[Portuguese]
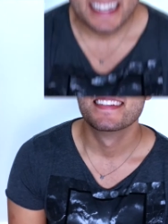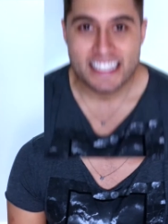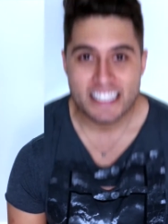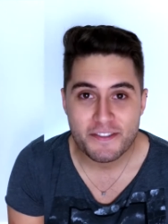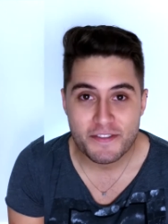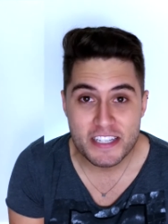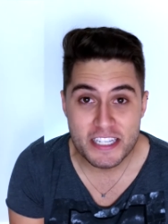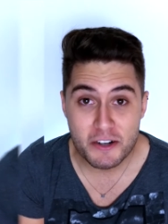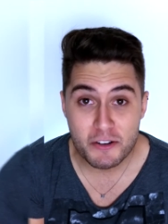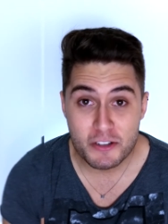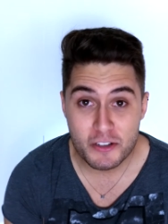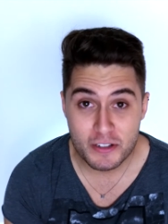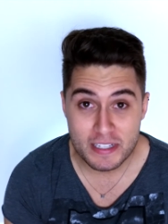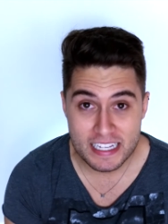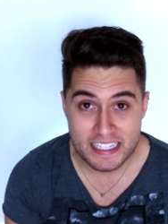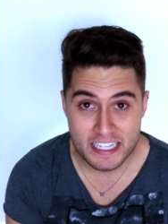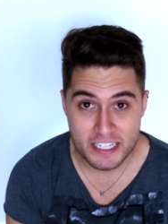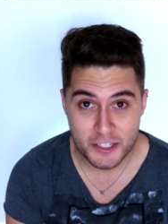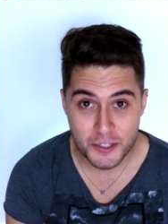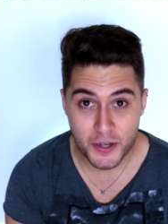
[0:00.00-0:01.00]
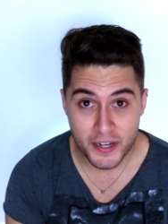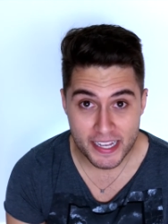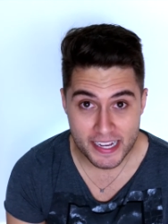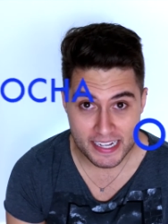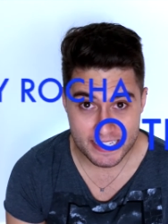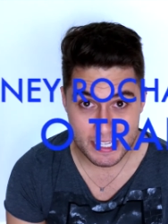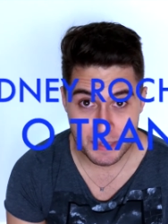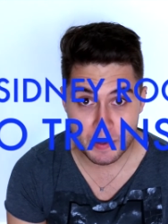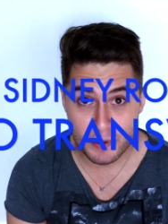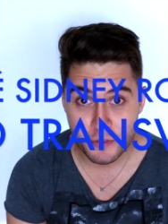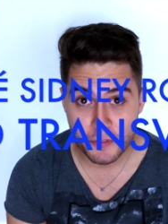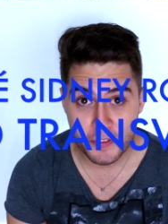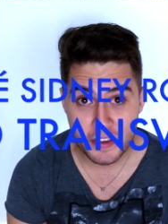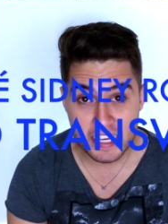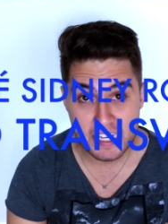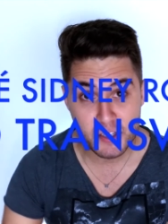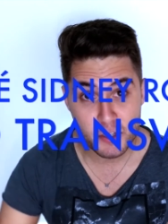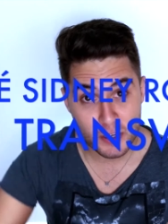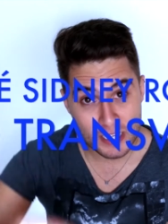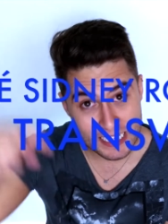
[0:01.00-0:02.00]
Se você gostou dessa história e quer saber o
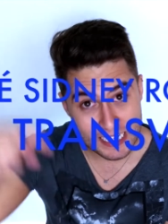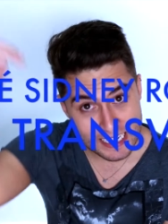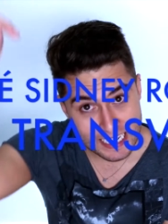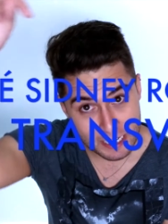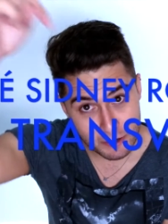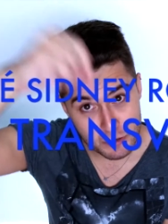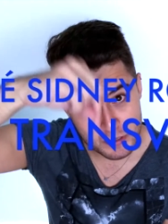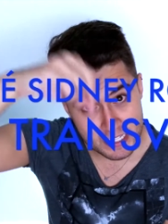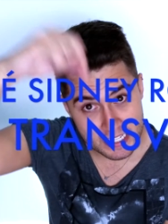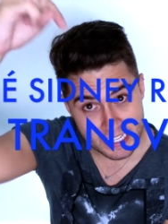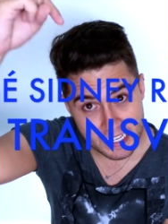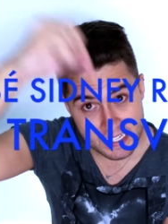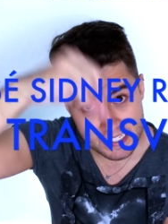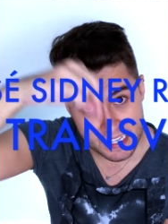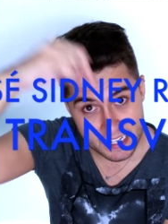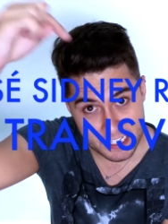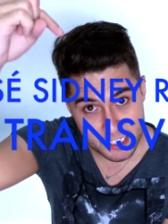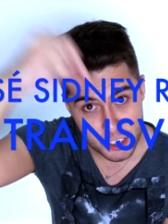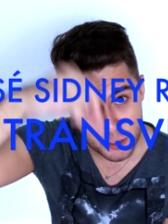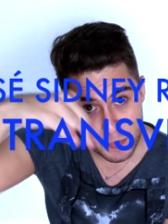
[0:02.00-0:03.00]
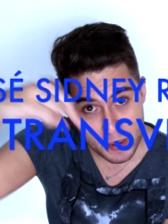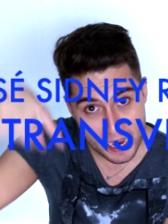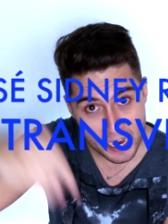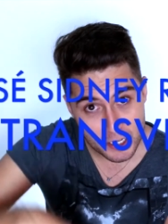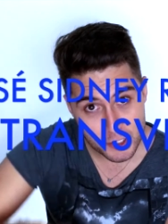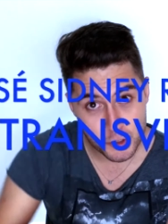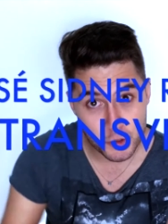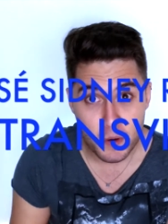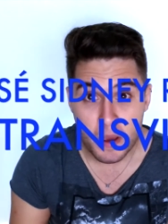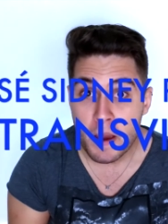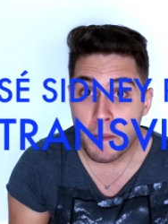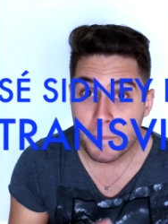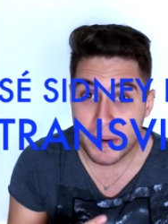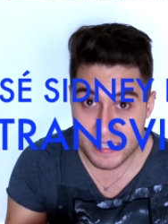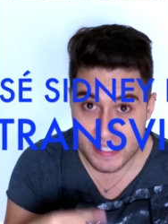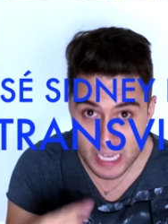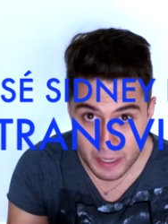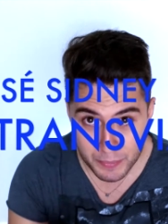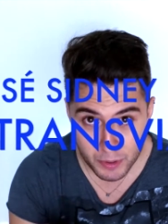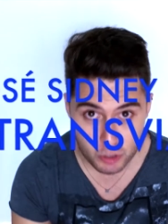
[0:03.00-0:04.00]
fim, é só clicar nos links aqui de baixo para
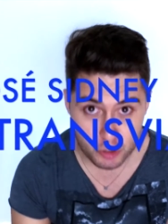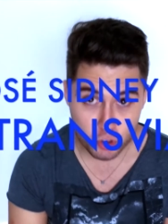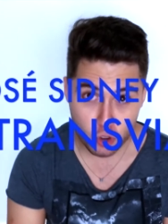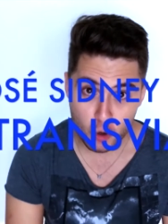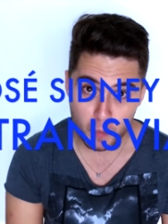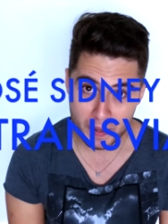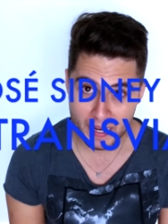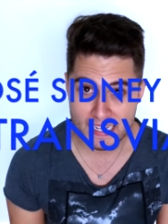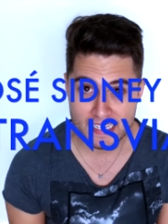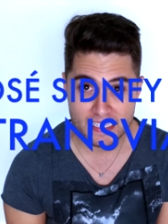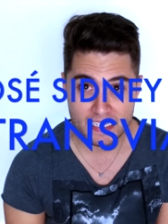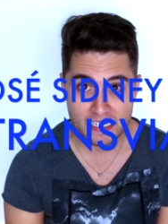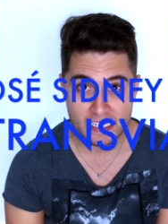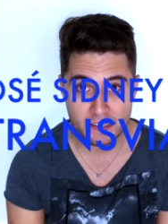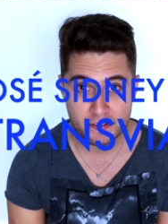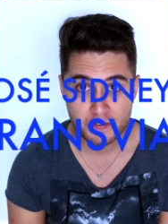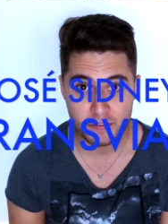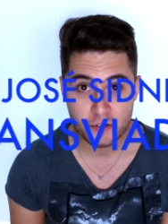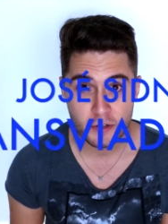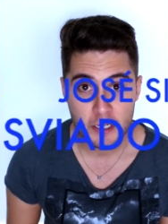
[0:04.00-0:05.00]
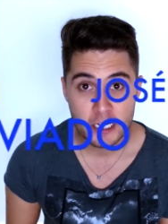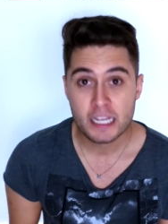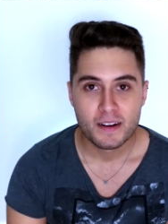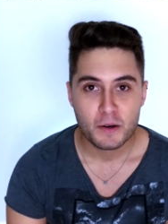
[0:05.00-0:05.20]
saber onde comprar esse livro.